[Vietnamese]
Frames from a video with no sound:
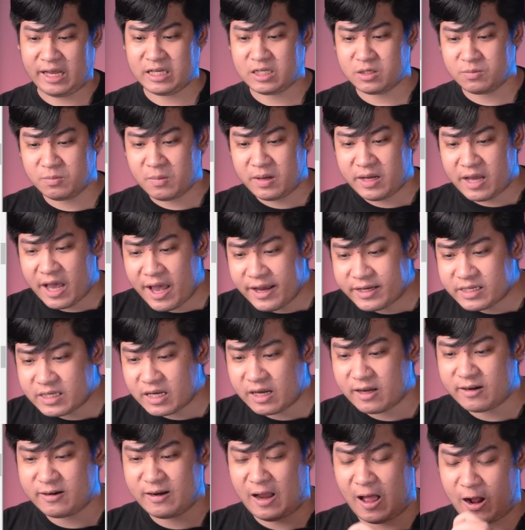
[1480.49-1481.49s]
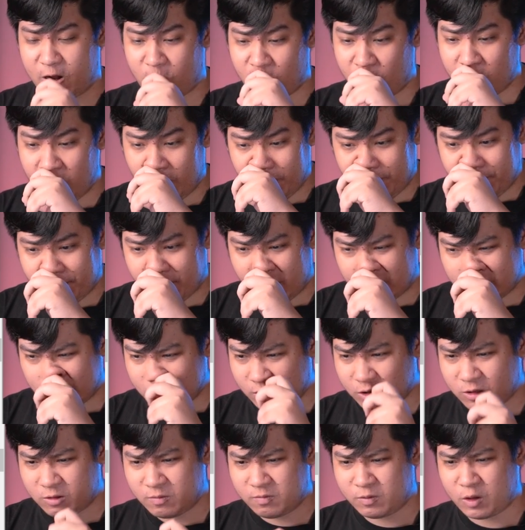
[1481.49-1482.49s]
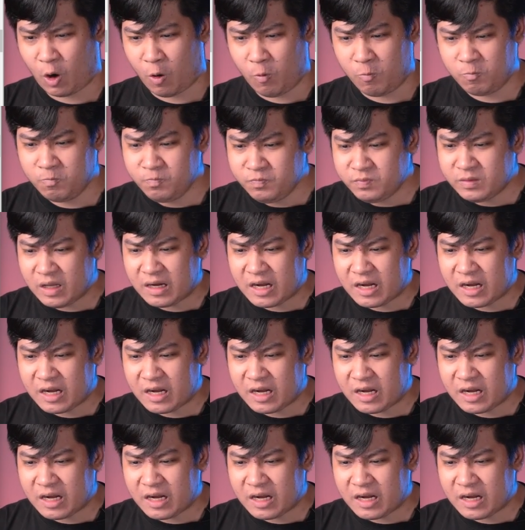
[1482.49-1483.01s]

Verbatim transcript: SPX đã có lúc mà thủng